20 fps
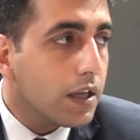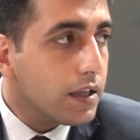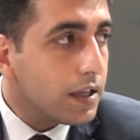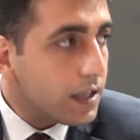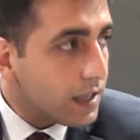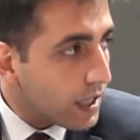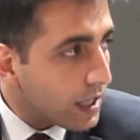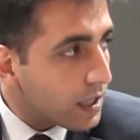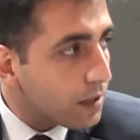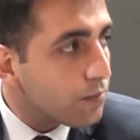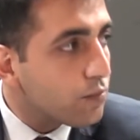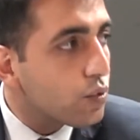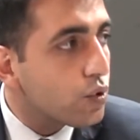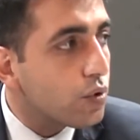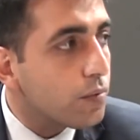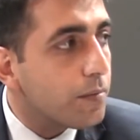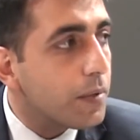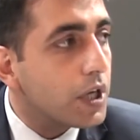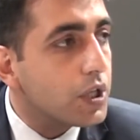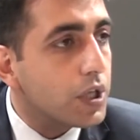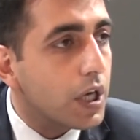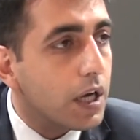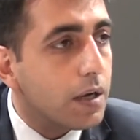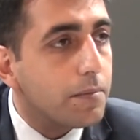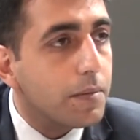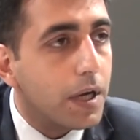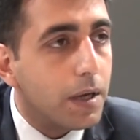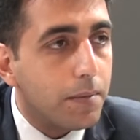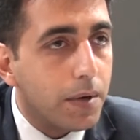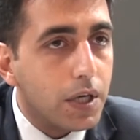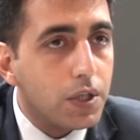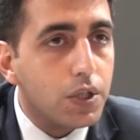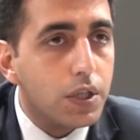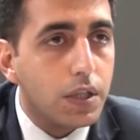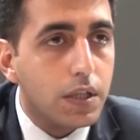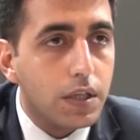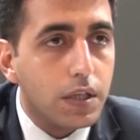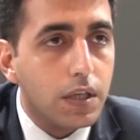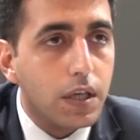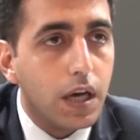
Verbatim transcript: Nitekim bunu başarmaya başladık.